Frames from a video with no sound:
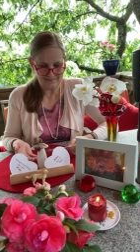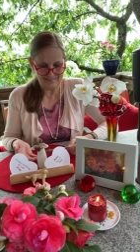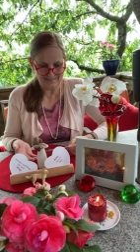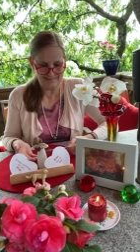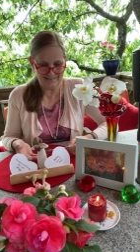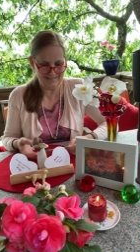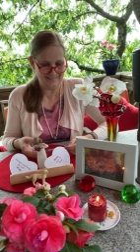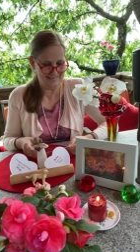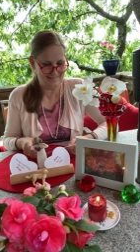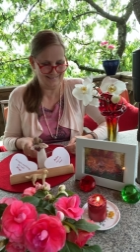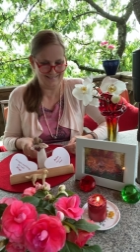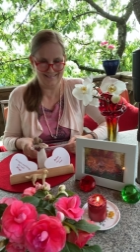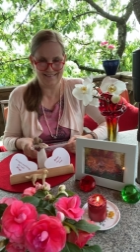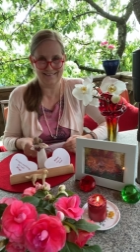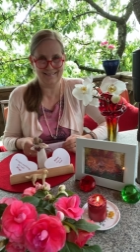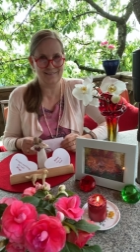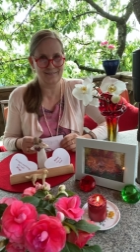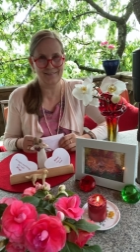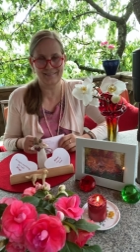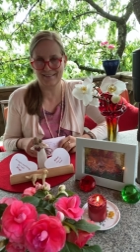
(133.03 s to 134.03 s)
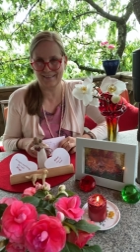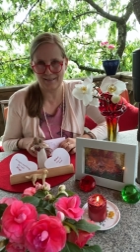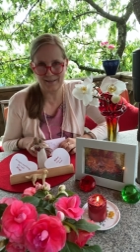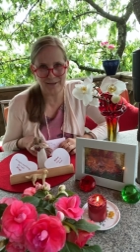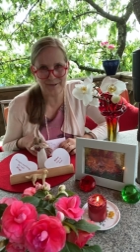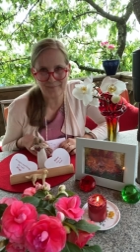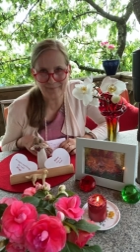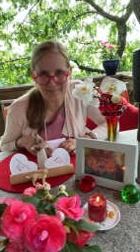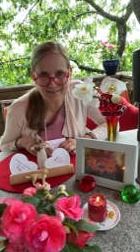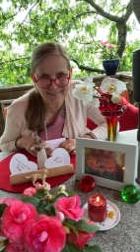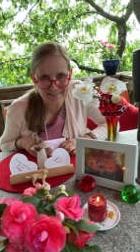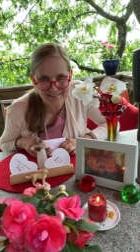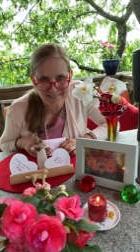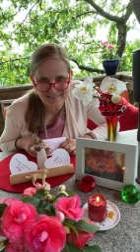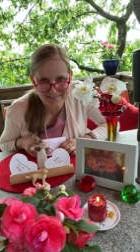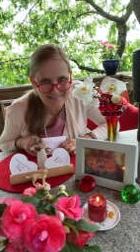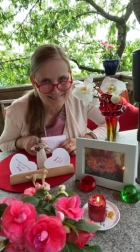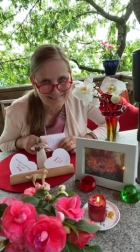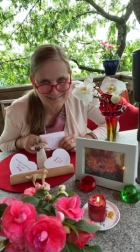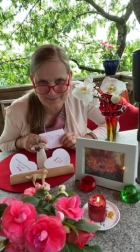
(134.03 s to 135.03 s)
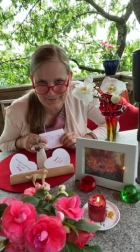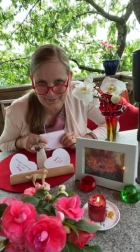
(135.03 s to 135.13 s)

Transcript: es ist unglaublich, es ist